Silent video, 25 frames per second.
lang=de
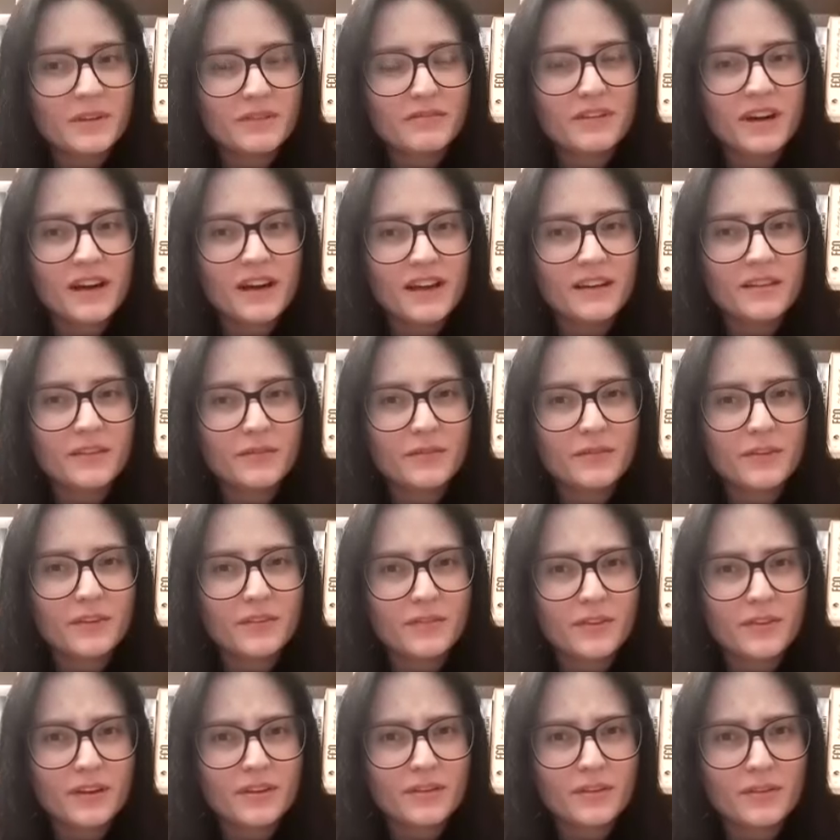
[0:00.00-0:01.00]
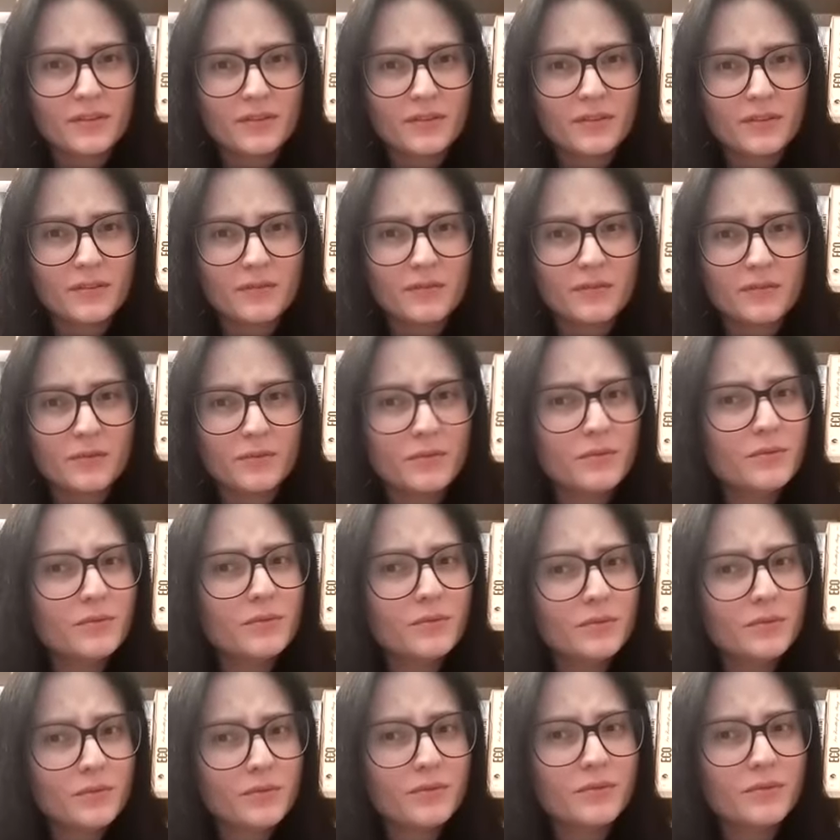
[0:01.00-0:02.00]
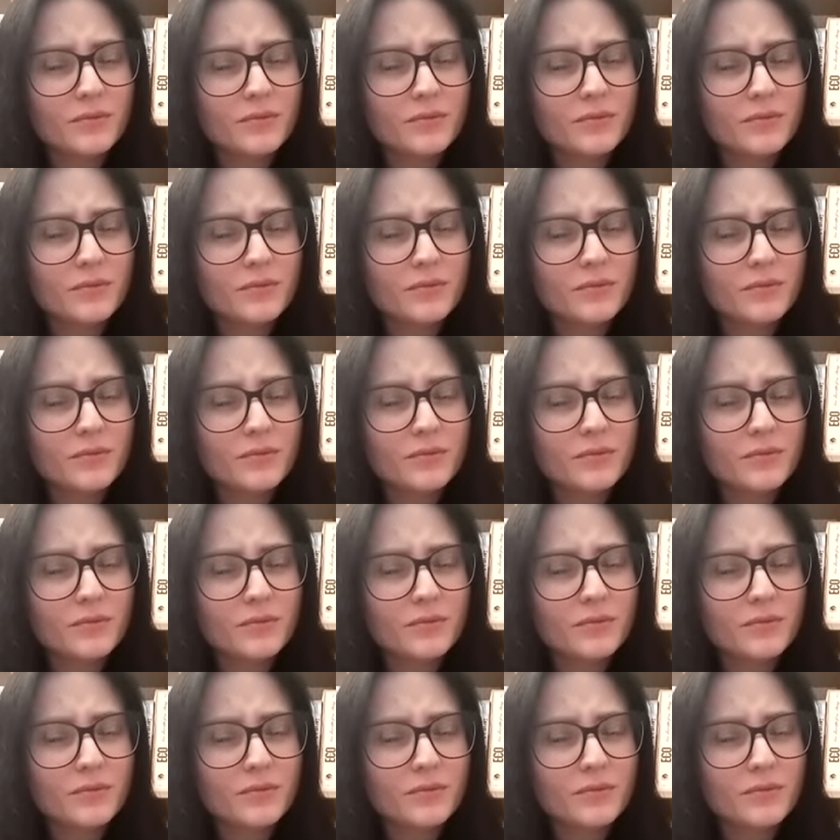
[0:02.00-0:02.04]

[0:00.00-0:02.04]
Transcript: Verein ist von 2005.